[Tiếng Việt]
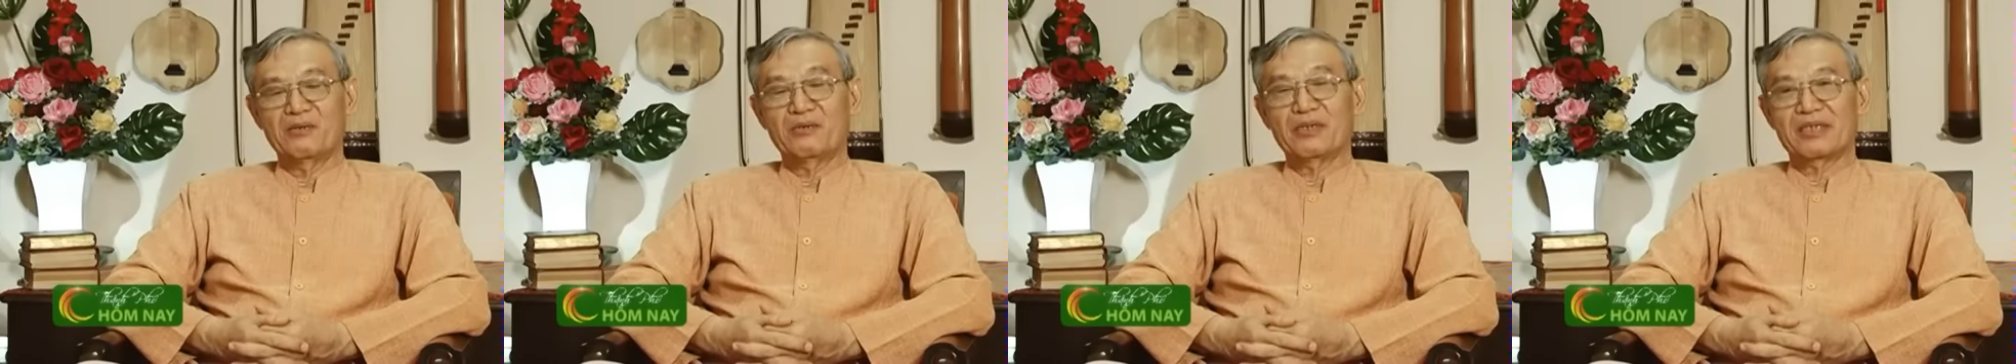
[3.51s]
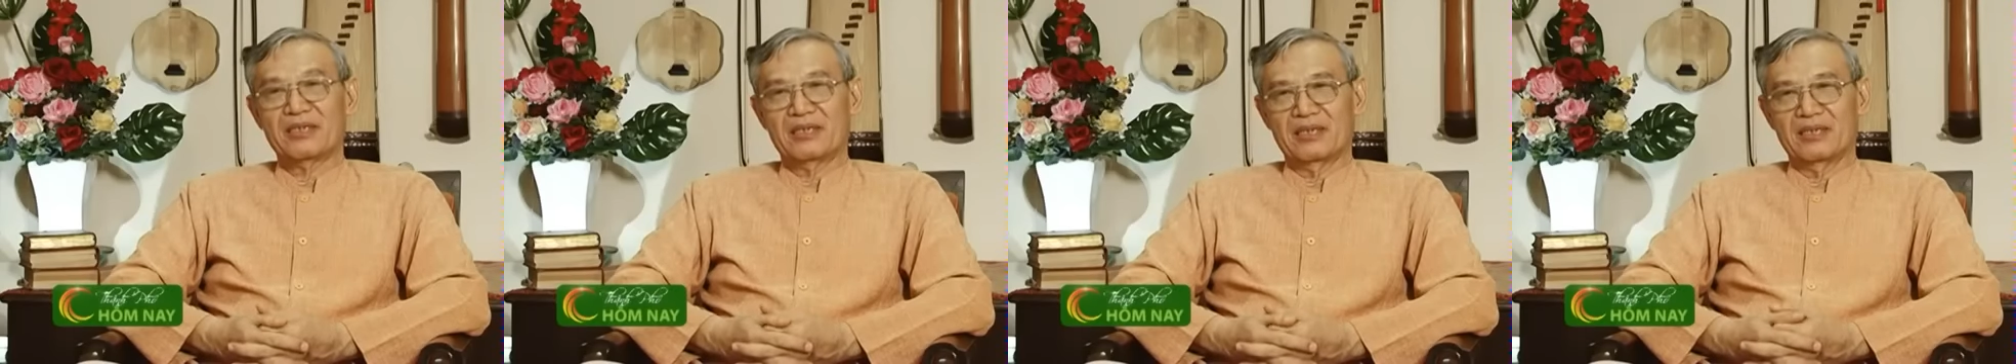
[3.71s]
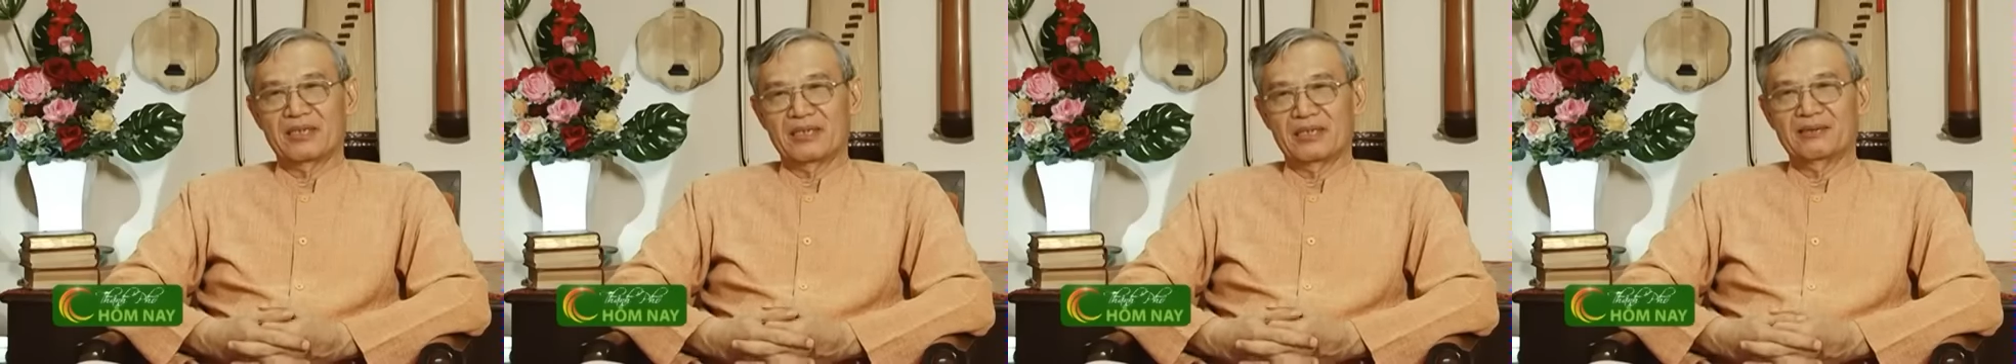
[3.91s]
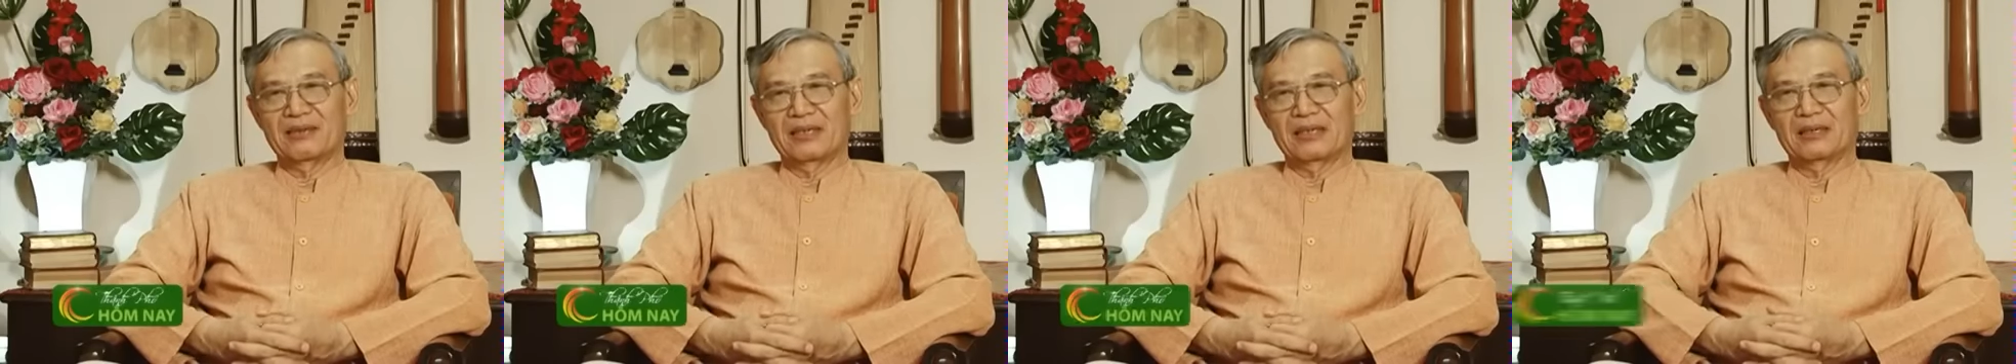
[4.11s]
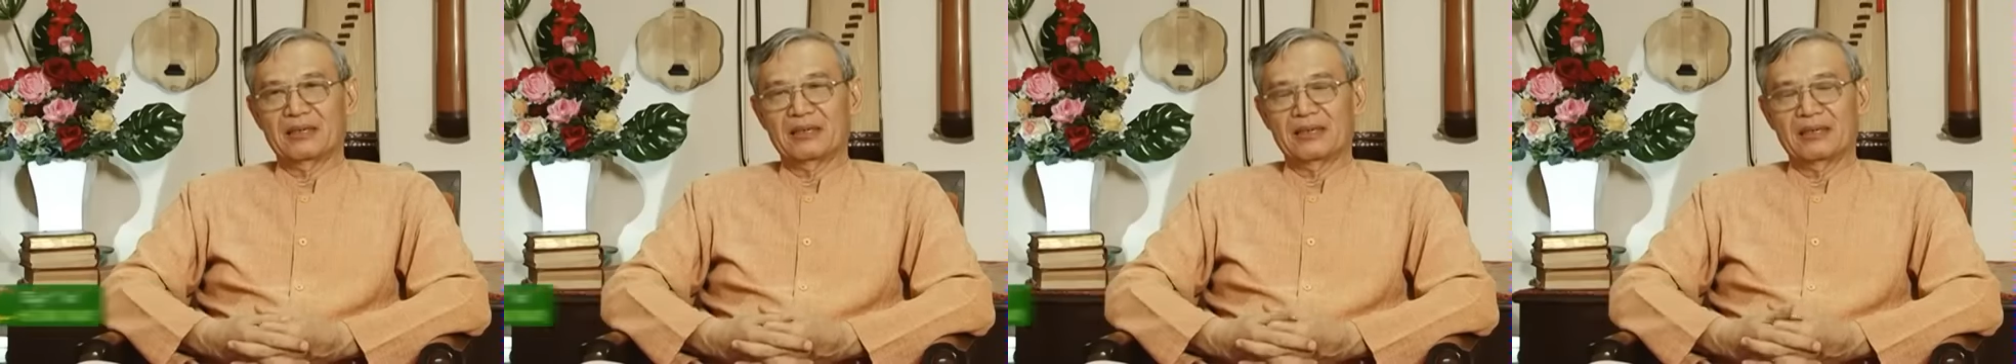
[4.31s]
cứu lịch sử
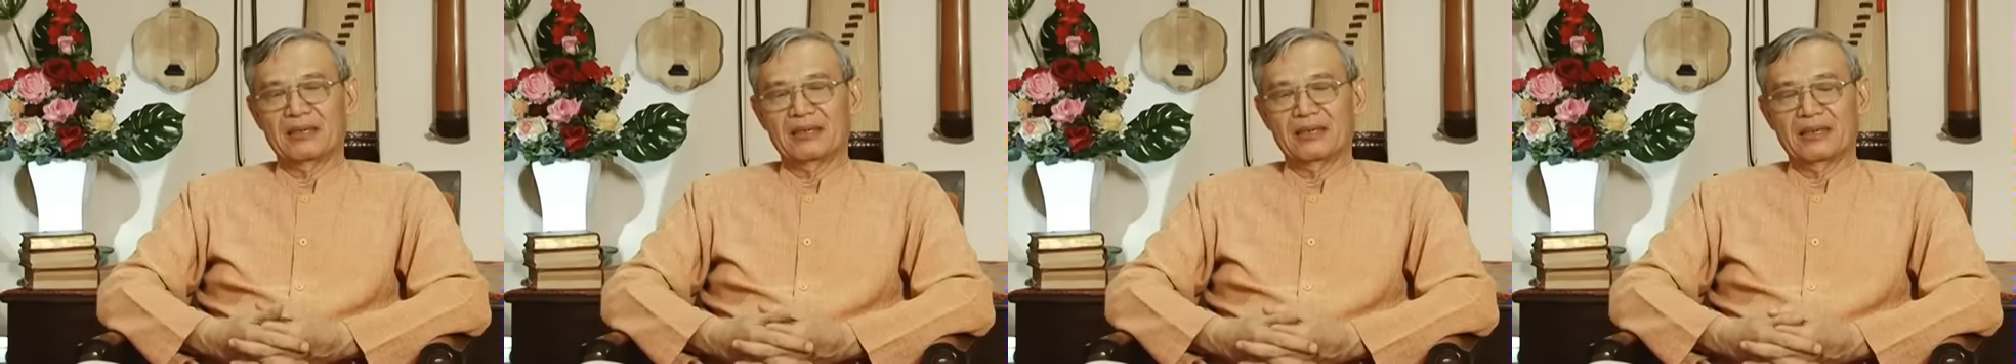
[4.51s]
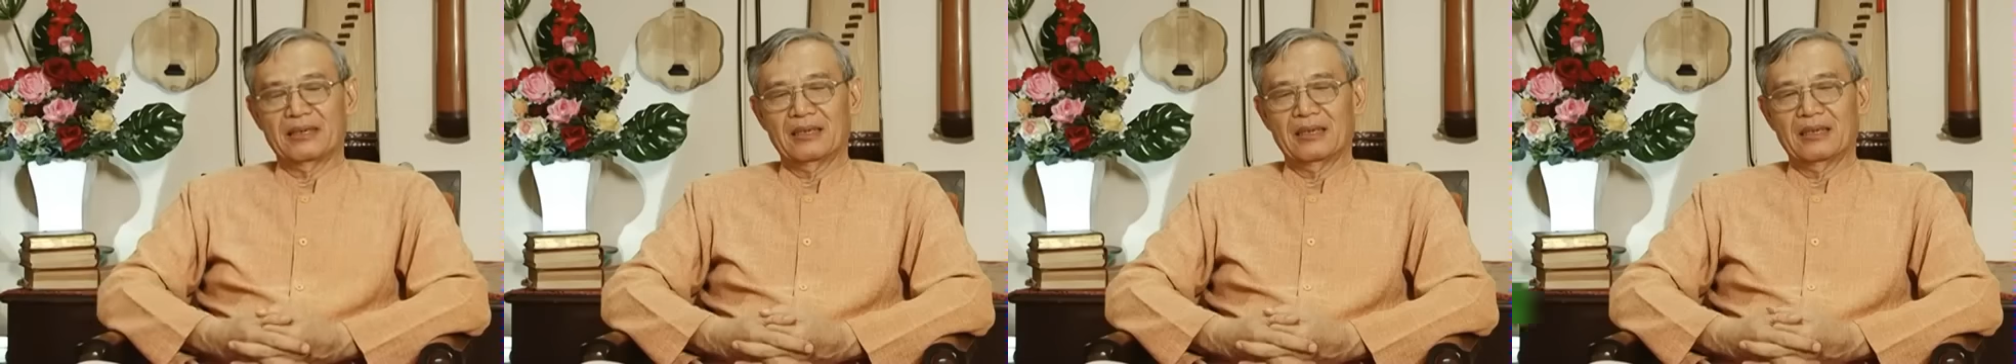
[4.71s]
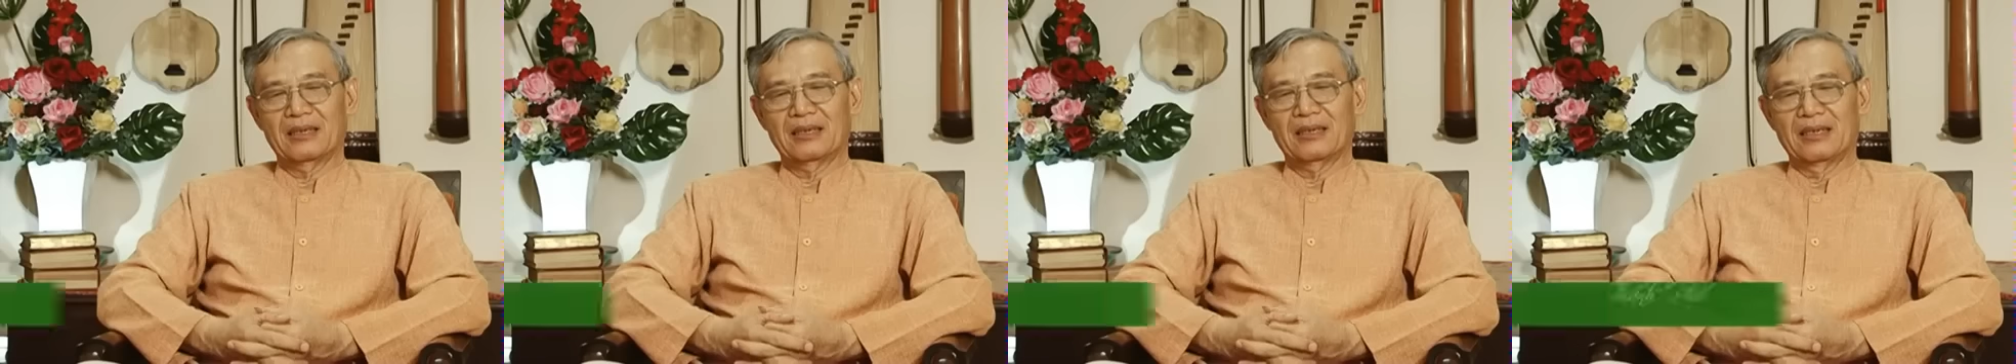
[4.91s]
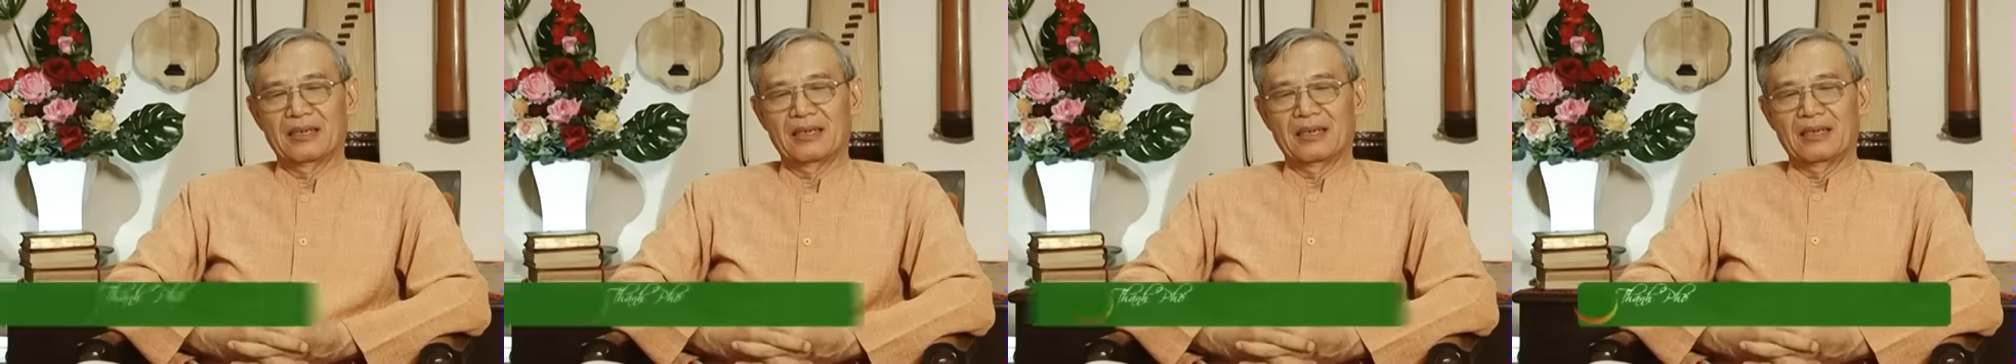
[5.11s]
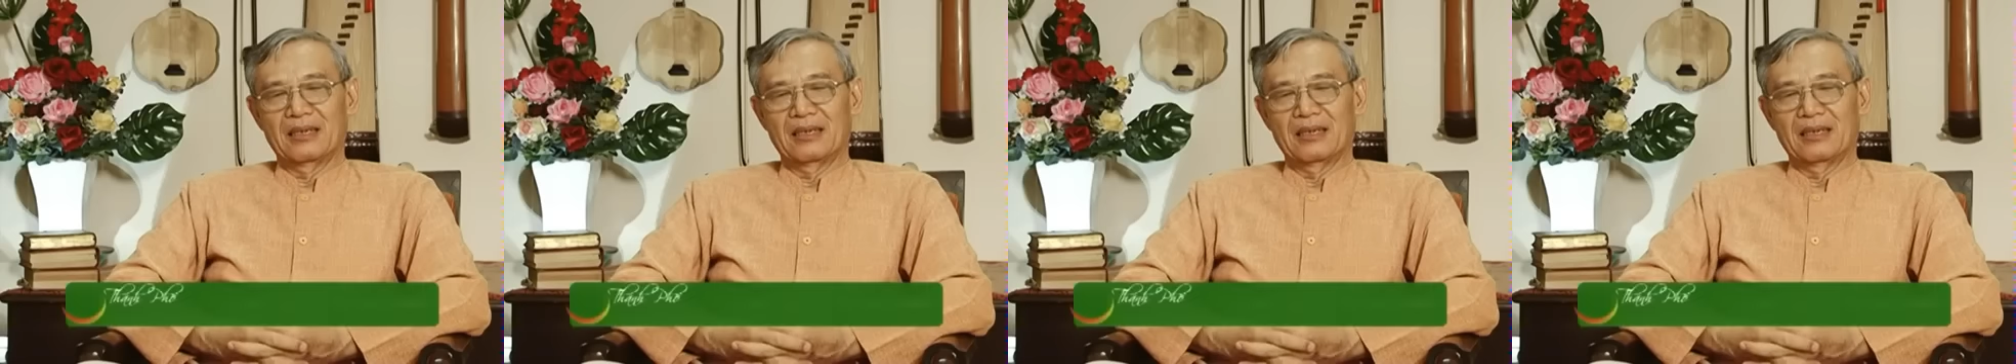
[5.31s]
thì là